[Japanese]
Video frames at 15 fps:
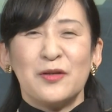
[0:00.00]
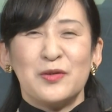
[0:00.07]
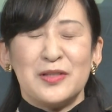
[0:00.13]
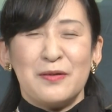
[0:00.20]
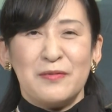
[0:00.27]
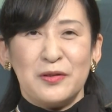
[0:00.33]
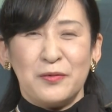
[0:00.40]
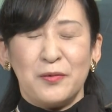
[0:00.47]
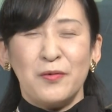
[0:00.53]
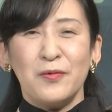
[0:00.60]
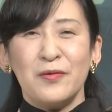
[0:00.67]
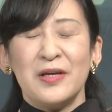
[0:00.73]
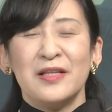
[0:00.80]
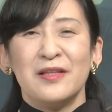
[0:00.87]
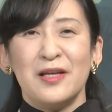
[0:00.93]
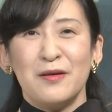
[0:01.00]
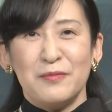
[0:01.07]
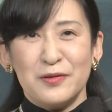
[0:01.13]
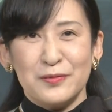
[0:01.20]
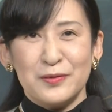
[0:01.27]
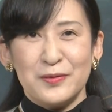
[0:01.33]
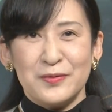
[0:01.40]
子さまの公園
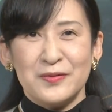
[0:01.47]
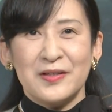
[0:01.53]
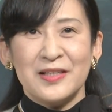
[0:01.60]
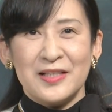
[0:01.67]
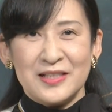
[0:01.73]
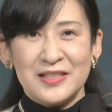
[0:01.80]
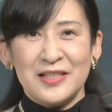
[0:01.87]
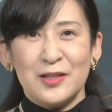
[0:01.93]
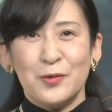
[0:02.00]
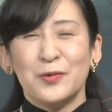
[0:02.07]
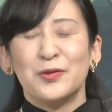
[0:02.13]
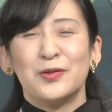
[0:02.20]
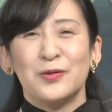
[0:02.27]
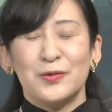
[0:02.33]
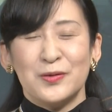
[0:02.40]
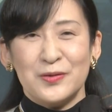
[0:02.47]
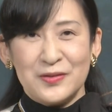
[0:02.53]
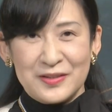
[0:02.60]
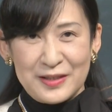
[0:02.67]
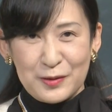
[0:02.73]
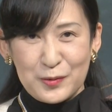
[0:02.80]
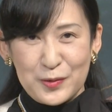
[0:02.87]
デビューという形で特集を
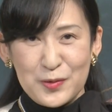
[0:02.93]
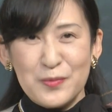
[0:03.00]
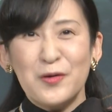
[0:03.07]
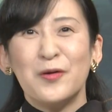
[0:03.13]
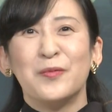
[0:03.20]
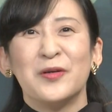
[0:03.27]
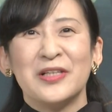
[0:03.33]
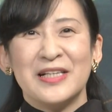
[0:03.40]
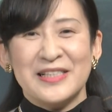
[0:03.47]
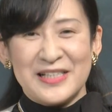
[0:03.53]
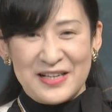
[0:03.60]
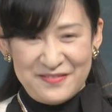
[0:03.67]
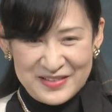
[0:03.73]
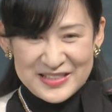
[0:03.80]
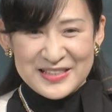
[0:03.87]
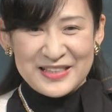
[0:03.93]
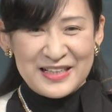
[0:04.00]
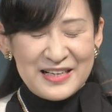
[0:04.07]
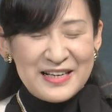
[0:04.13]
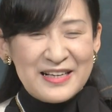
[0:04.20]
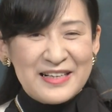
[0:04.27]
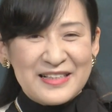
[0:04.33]
組んだことも思い出されます。
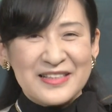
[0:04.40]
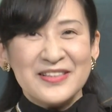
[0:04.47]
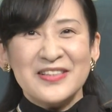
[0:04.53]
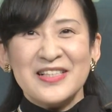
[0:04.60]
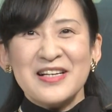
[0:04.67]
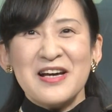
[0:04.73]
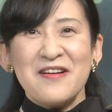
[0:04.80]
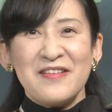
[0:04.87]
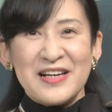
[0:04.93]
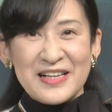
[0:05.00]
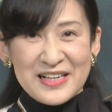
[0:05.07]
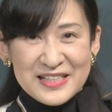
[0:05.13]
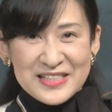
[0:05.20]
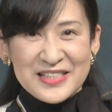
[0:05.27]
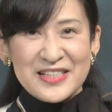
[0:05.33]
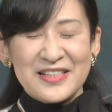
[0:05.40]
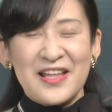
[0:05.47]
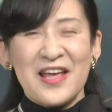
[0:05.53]
そして可愛らしい